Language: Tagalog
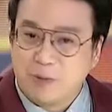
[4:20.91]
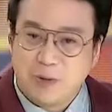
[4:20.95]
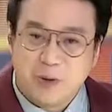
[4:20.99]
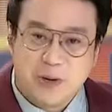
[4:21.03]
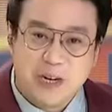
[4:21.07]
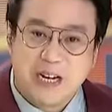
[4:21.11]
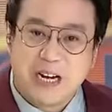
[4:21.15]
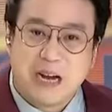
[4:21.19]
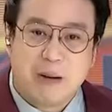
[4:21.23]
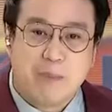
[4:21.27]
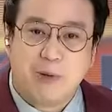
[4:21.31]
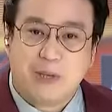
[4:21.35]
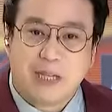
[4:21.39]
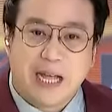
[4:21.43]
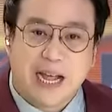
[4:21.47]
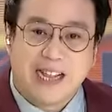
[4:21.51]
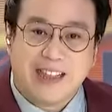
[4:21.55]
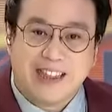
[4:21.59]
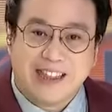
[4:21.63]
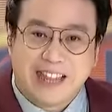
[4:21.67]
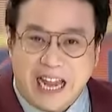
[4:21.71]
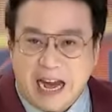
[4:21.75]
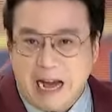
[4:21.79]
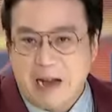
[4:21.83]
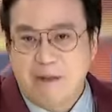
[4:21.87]
Kung hindi ka
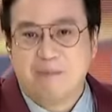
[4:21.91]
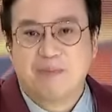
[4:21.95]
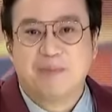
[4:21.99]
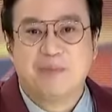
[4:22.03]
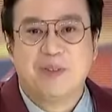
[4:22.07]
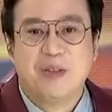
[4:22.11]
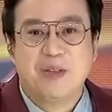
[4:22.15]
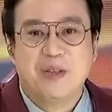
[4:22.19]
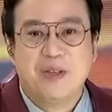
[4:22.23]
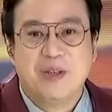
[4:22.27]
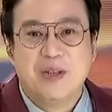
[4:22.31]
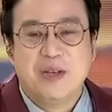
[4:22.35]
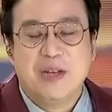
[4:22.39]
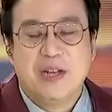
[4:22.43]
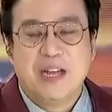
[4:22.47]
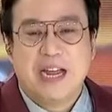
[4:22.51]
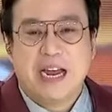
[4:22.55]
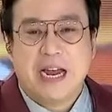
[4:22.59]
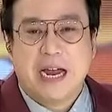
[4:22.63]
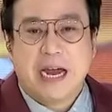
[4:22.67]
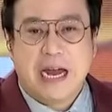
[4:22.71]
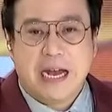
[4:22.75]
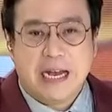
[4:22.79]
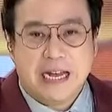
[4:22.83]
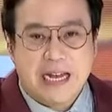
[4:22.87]
botante,
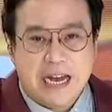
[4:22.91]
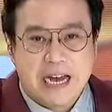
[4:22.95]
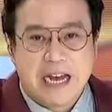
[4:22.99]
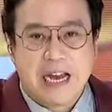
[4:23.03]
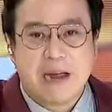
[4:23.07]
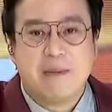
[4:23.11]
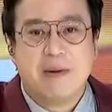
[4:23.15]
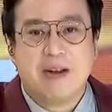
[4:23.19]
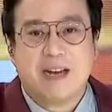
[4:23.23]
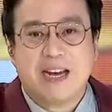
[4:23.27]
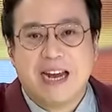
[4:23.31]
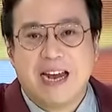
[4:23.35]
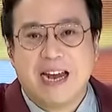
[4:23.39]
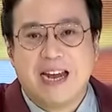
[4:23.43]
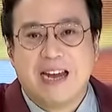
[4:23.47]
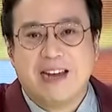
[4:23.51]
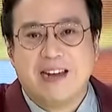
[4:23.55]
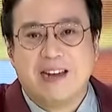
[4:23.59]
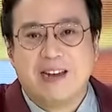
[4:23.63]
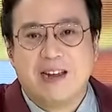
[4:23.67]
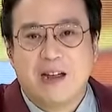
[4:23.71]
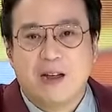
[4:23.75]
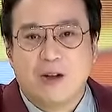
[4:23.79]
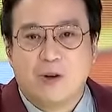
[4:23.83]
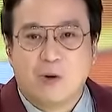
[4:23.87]
hindi ka maging